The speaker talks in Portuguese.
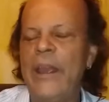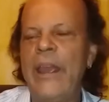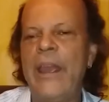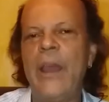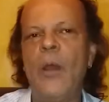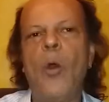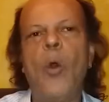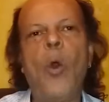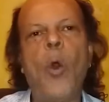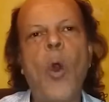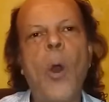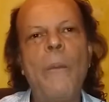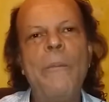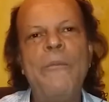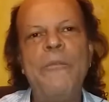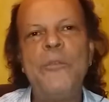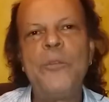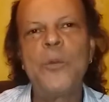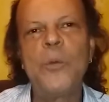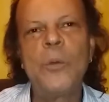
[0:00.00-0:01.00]
é
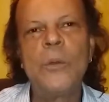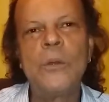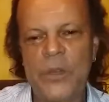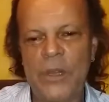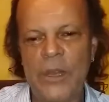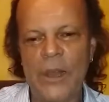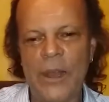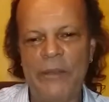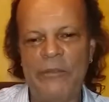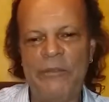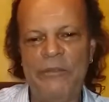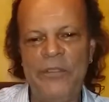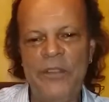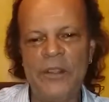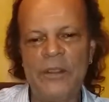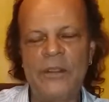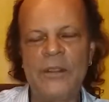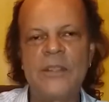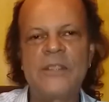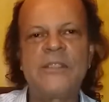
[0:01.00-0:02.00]
óbvio que a
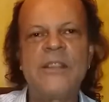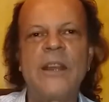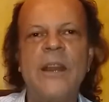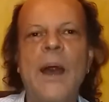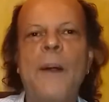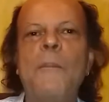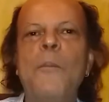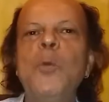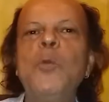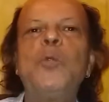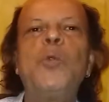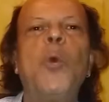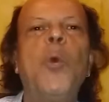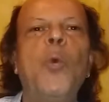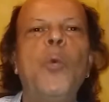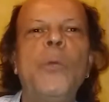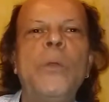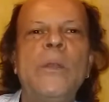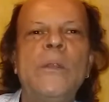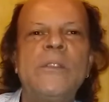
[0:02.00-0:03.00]
vida será muito
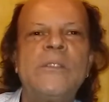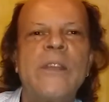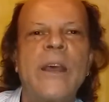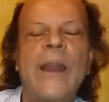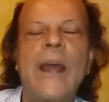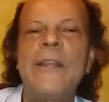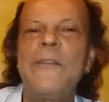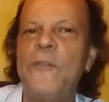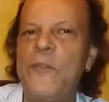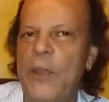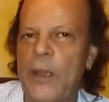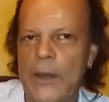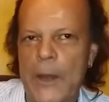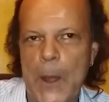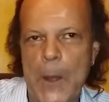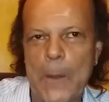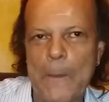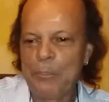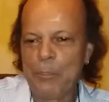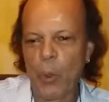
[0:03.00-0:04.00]
ruim, será
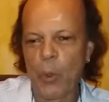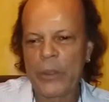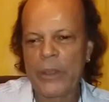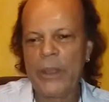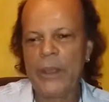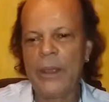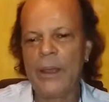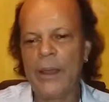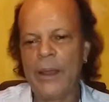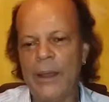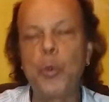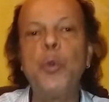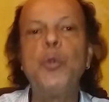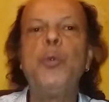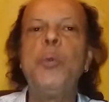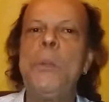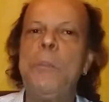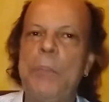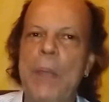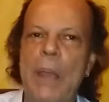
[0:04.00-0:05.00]
infernal. Porque
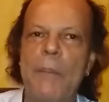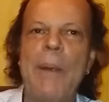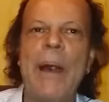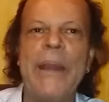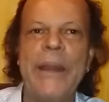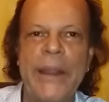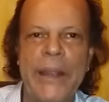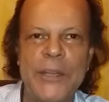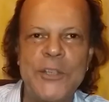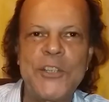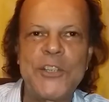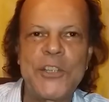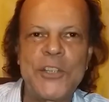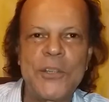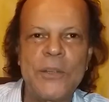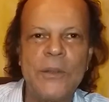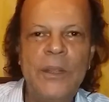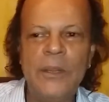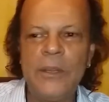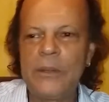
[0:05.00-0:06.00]
tudo
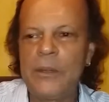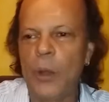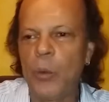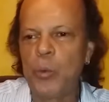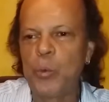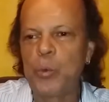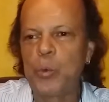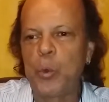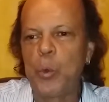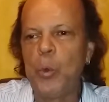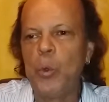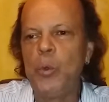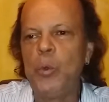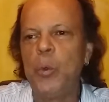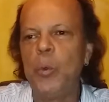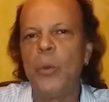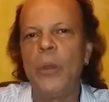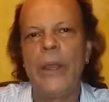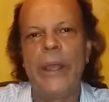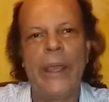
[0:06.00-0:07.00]
impermanente. Então
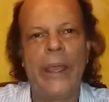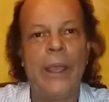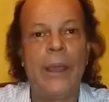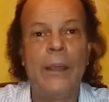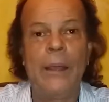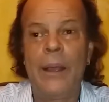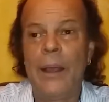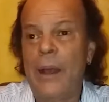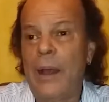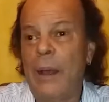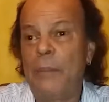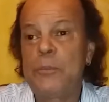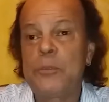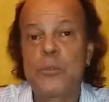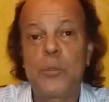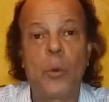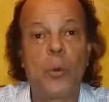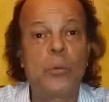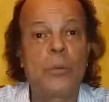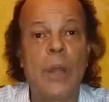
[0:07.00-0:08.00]
tudo é
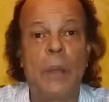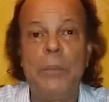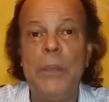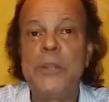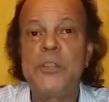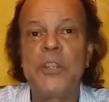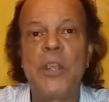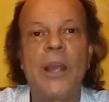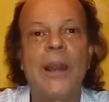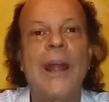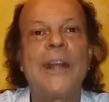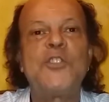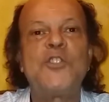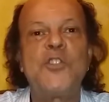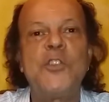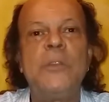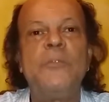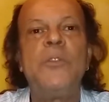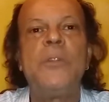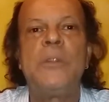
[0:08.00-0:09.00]
absolutamente
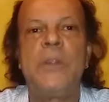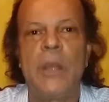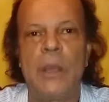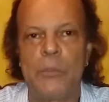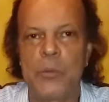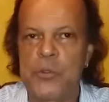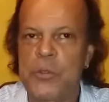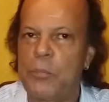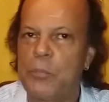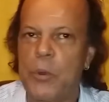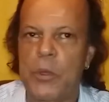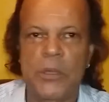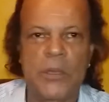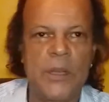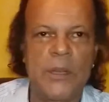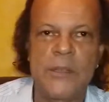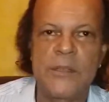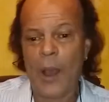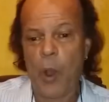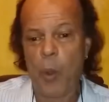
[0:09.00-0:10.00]
relativo em termos de
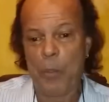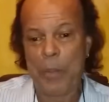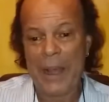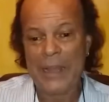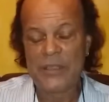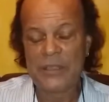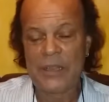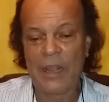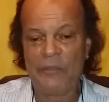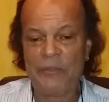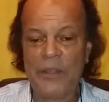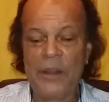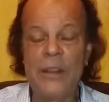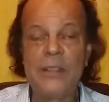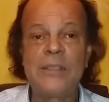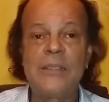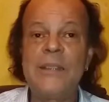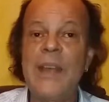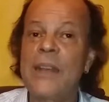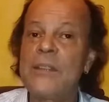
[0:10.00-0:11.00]
importância. Ao passo que a
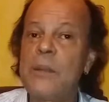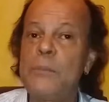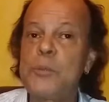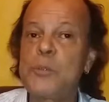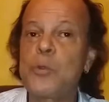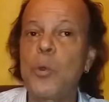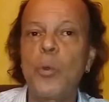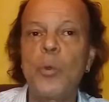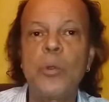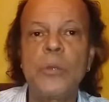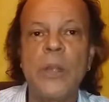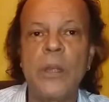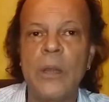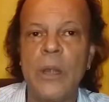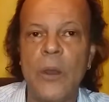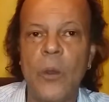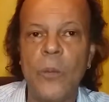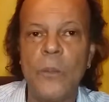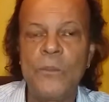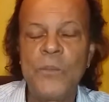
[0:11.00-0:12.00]
felicidade absoluta
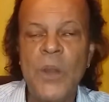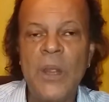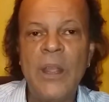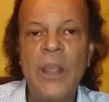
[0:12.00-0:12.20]
não.